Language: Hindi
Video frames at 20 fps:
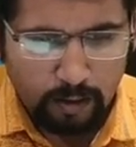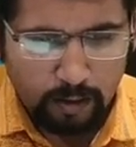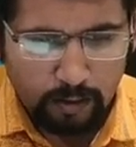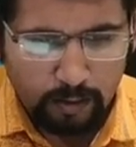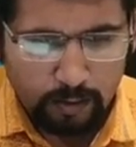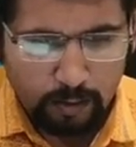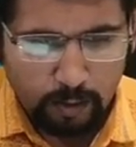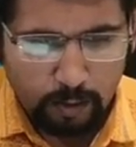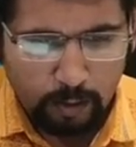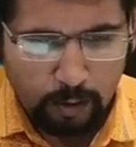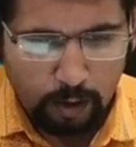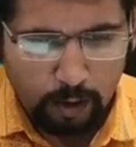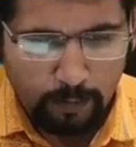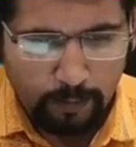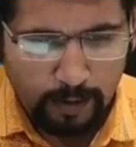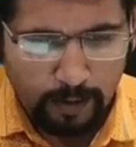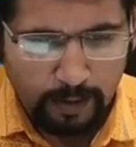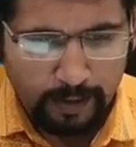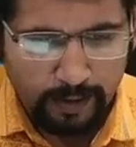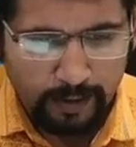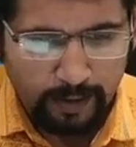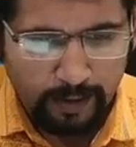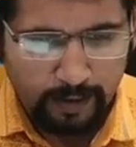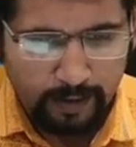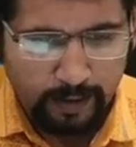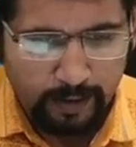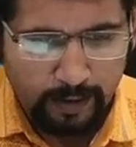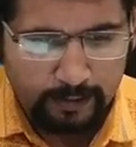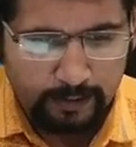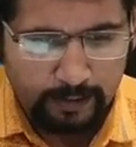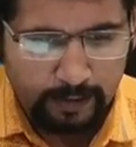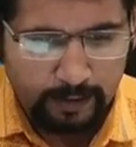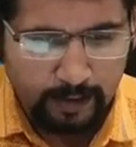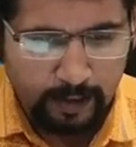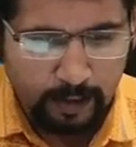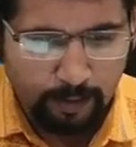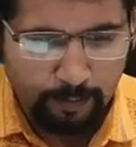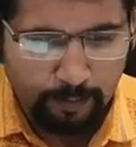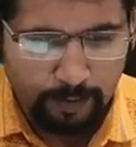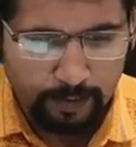सो नॉर्मली देखना ये ऐसा
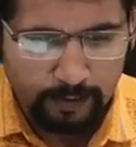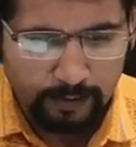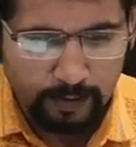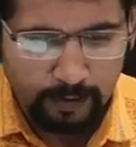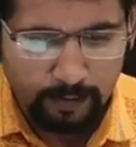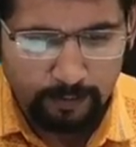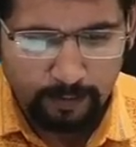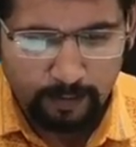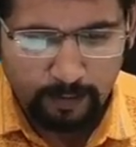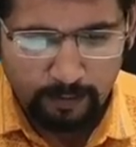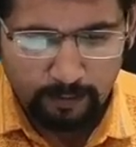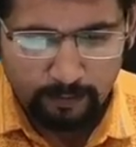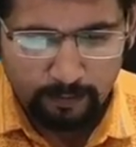ग्राफ बनता है हमारा